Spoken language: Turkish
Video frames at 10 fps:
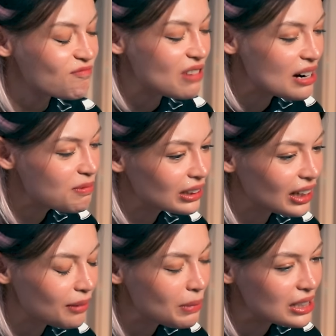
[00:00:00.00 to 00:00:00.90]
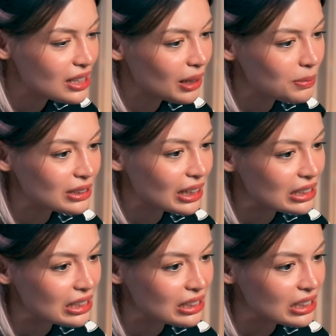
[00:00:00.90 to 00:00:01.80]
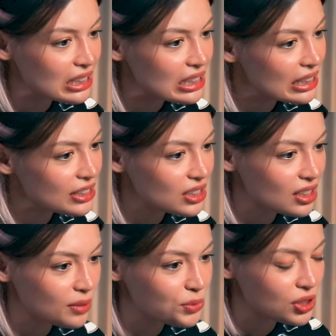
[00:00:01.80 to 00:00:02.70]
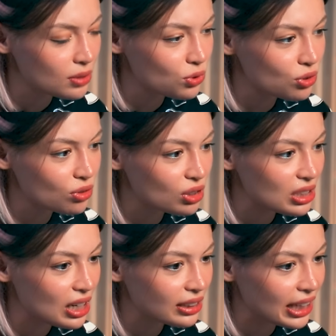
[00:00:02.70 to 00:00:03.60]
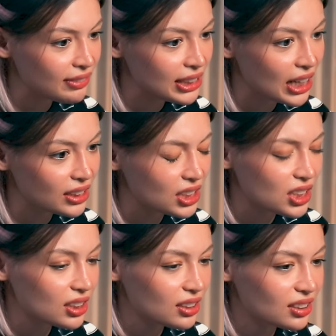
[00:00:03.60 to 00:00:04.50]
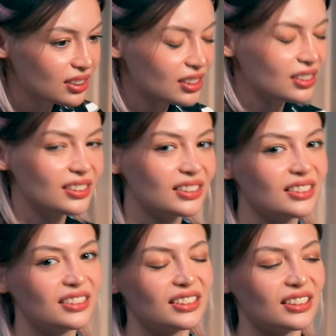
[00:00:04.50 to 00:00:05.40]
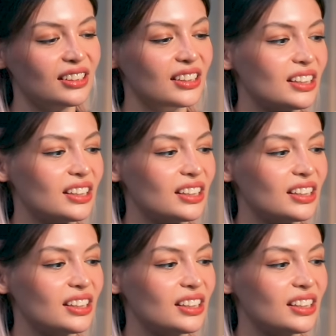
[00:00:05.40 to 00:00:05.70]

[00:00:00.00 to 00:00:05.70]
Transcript: Merhabalar, ben Sabinlen'deki ilan için aramıştım. Günlük kiralık ev ilanı için. Evet, merhaba sen.